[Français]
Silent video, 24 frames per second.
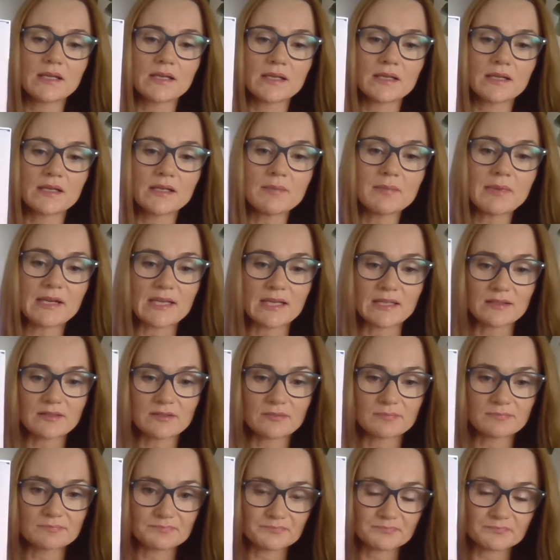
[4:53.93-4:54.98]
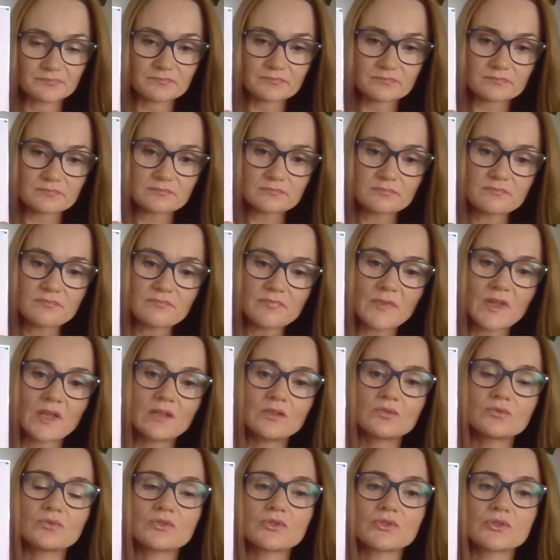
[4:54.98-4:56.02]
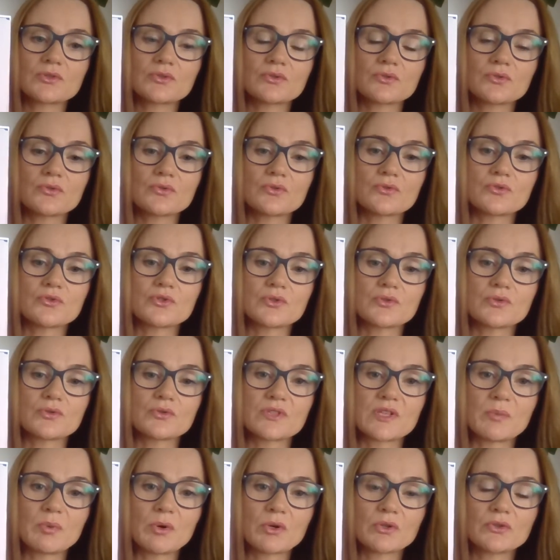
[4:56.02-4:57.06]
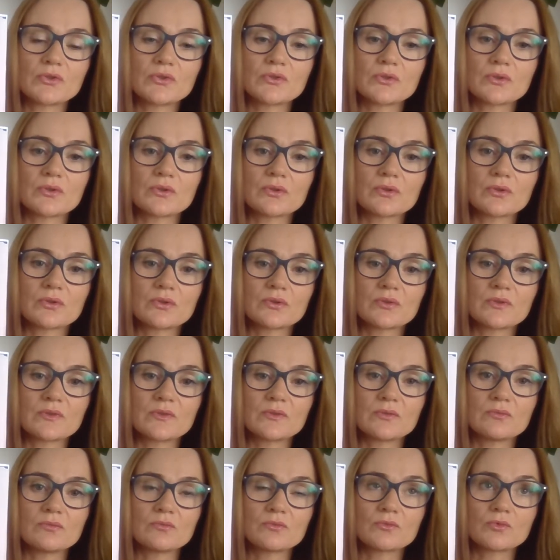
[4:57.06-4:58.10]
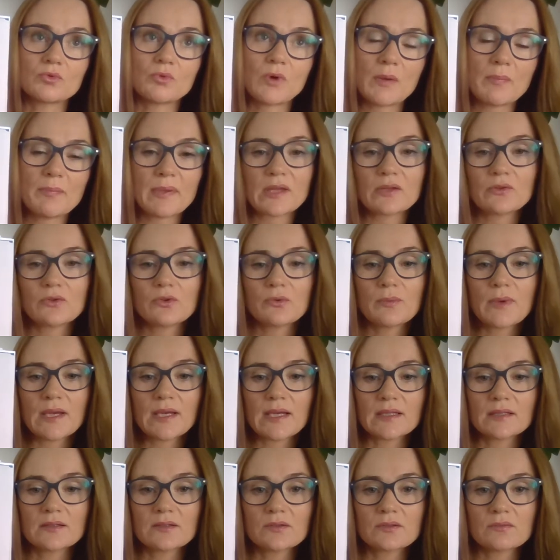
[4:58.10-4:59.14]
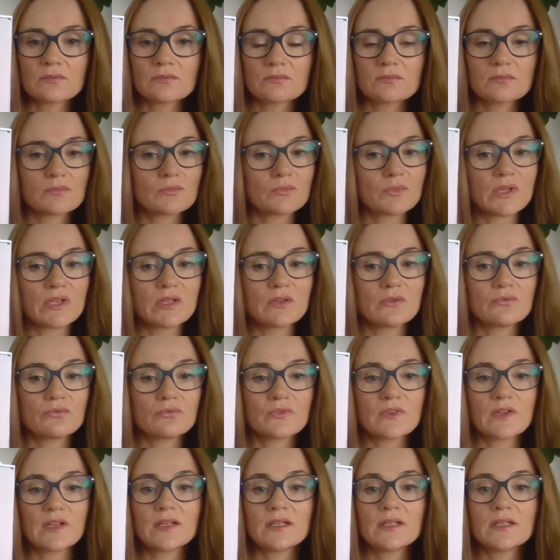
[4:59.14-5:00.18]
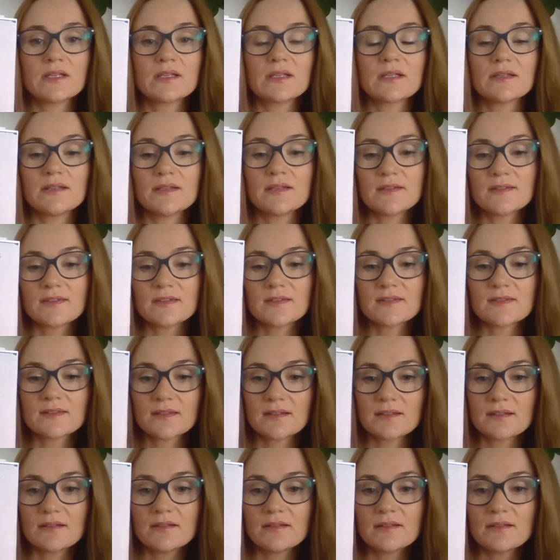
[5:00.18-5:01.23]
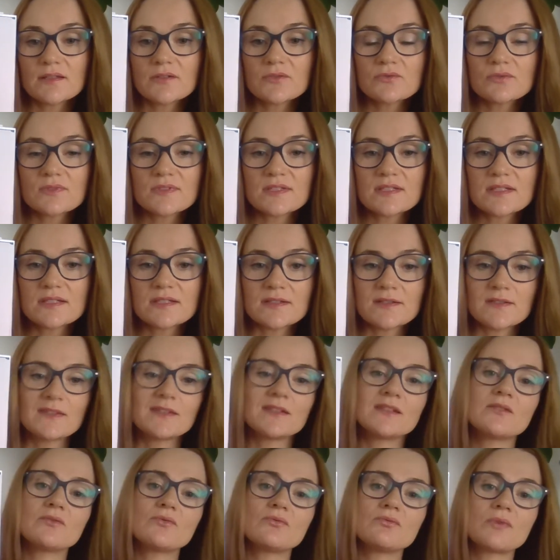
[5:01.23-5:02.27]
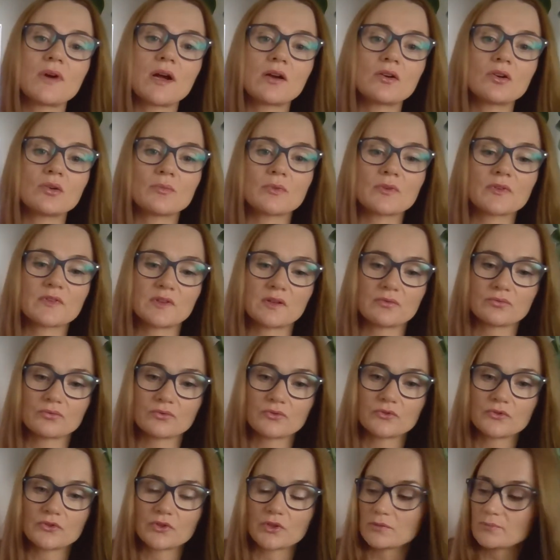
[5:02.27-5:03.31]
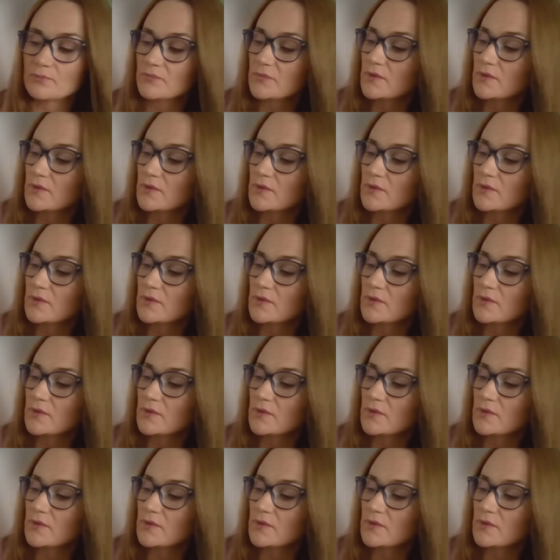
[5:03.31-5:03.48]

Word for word: Les baguettes. Donc euh, j'apporte euh, trois paires de baguettes et vous allez les tester, les utiliser, voir comment ça fonctionne.